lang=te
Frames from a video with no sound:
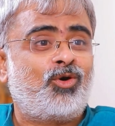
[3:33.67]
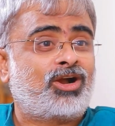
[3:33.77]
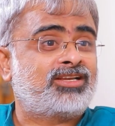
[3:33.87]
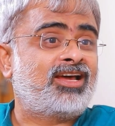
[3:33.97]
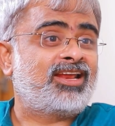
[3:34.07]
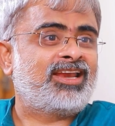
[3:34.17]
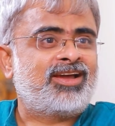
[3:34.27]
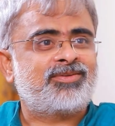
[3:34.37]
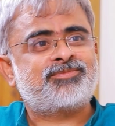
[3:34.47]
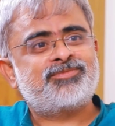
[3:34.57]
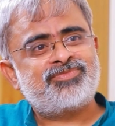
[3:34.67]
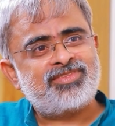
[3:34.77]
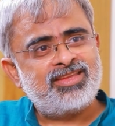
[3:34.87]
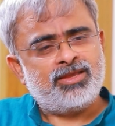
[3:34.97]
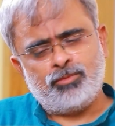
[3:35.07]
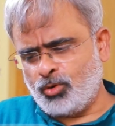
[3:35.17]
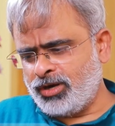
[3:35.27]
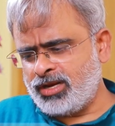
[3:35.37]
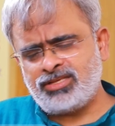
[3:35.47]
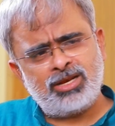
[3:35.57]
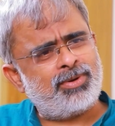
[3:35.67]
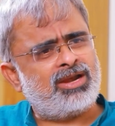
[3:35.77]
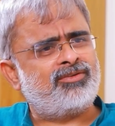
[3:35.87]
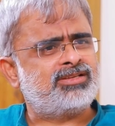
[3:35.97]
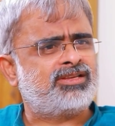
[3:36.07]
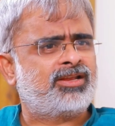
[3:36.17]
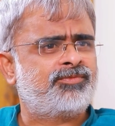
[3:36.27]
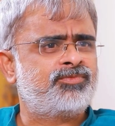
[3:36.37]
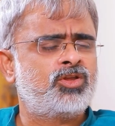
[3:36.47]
ఒక్కసారైనా మొగుడైనా సరే పెళ్ళమైనా సరే